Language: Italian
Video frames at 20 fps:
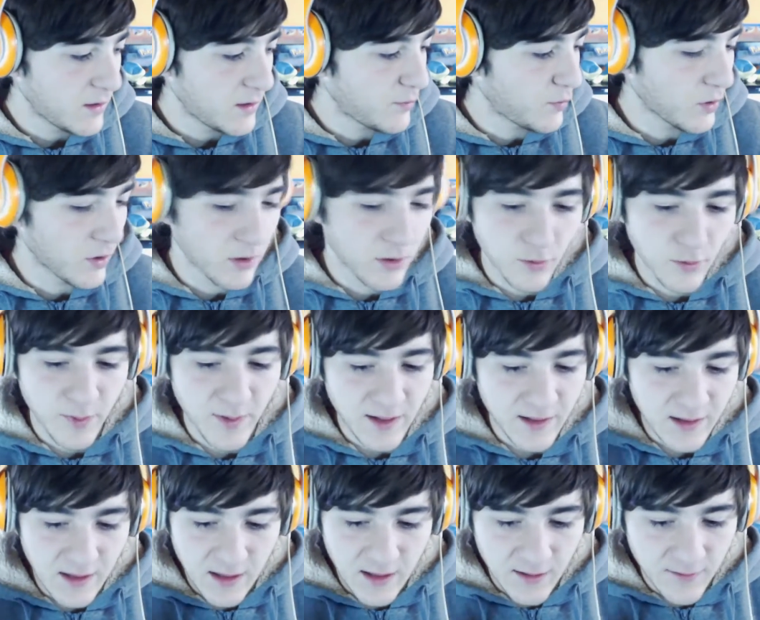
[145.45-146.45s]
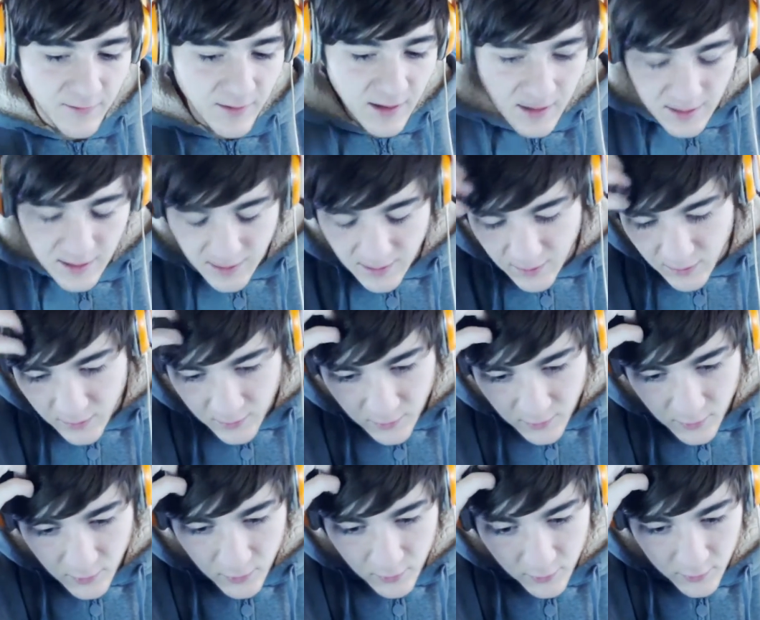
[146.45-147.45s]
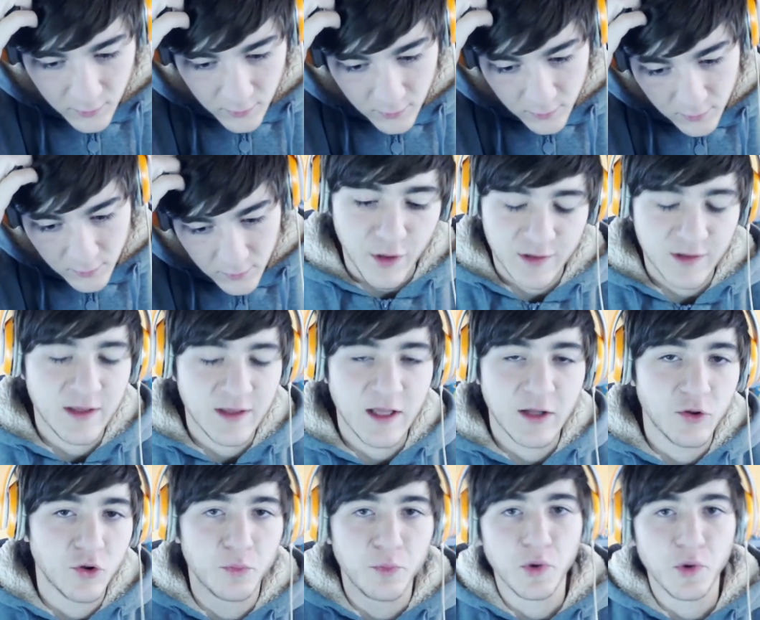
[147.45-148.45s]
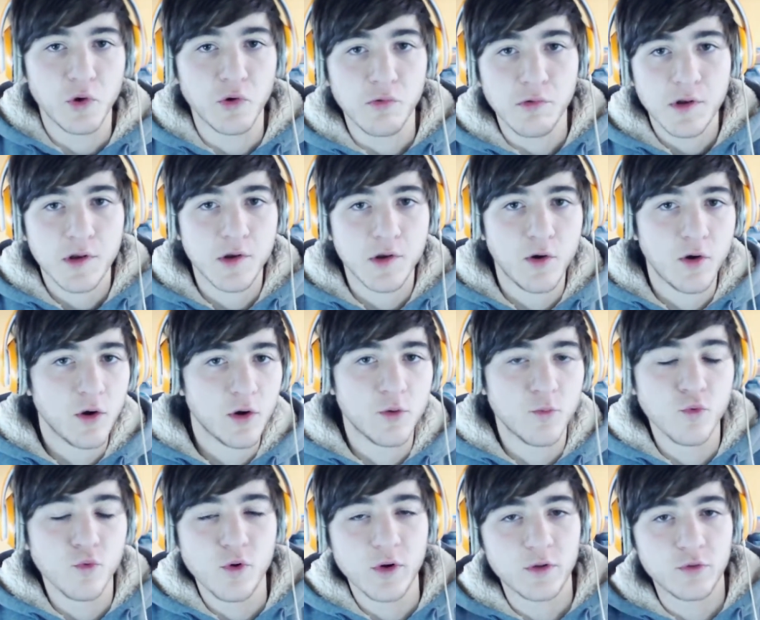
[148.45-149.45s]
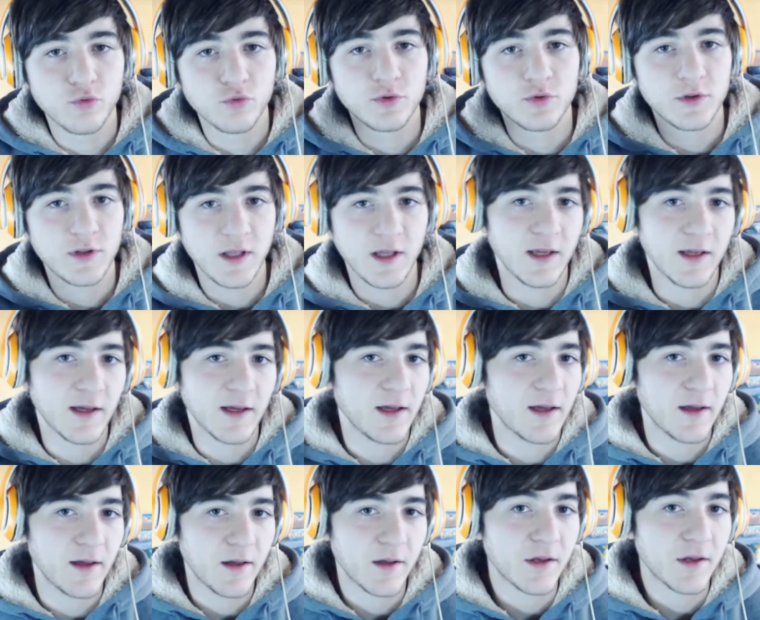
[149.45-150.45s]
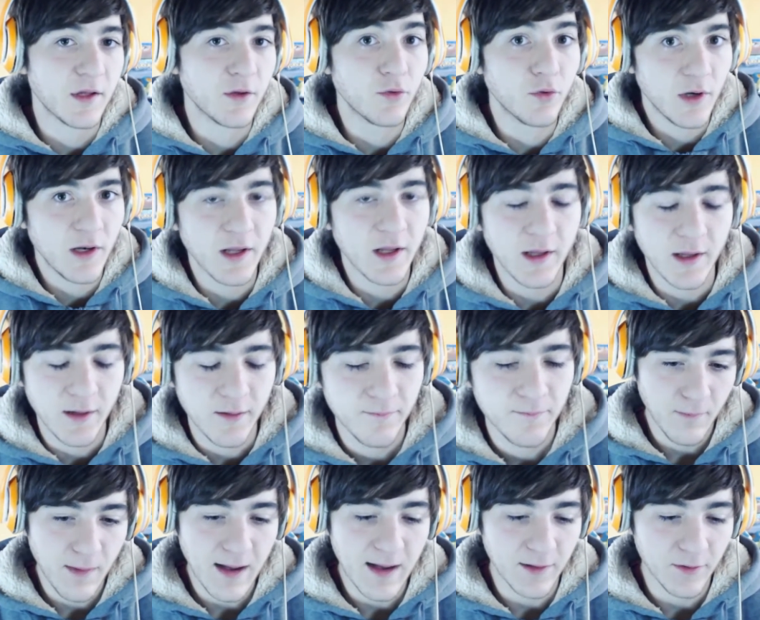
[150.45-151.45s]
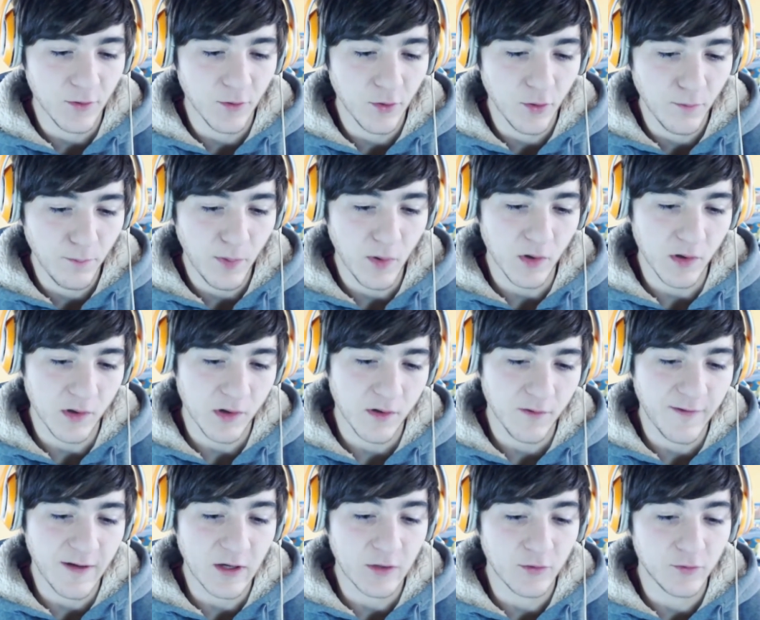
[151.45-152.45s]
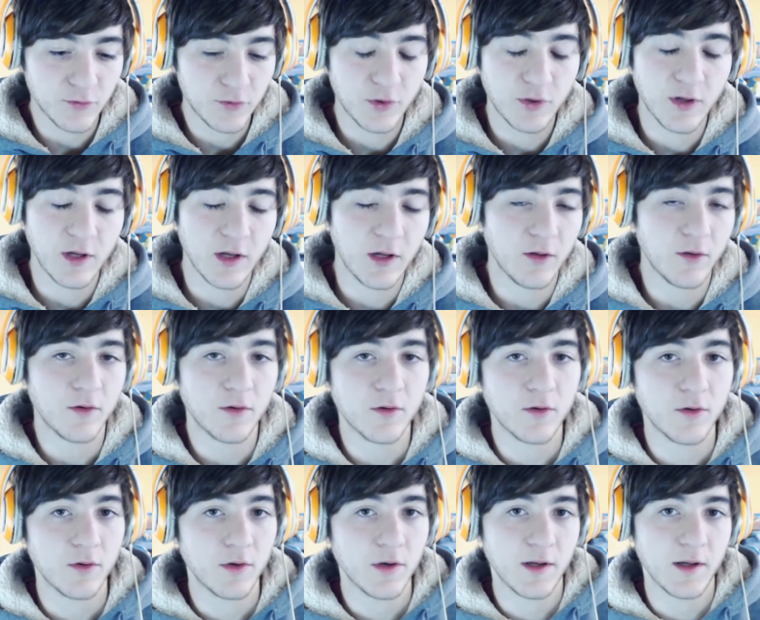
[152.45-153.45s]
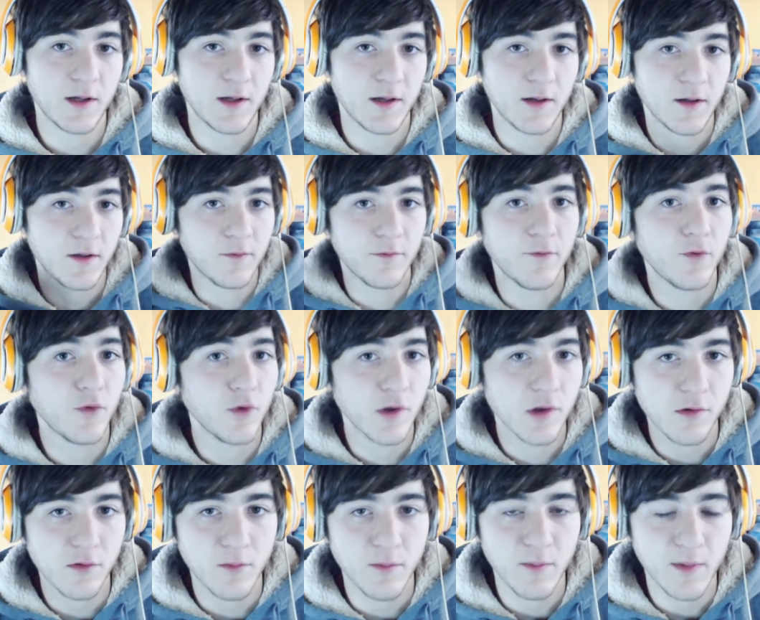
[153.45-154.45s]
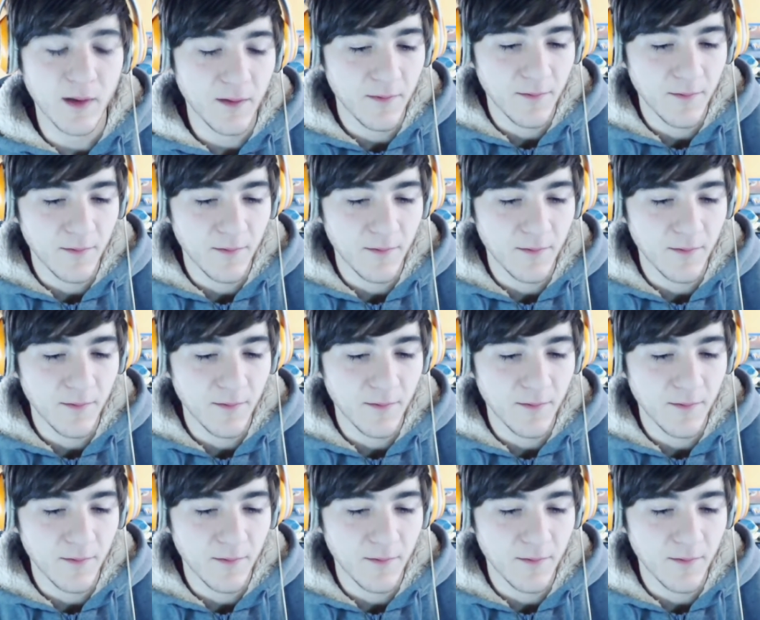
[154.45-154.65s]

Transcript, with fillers: tipo in cooperativa o connettendo più console, comunque tutti eh, essendo lì, ma non posso fare un torneo con, eh, con voi insomma.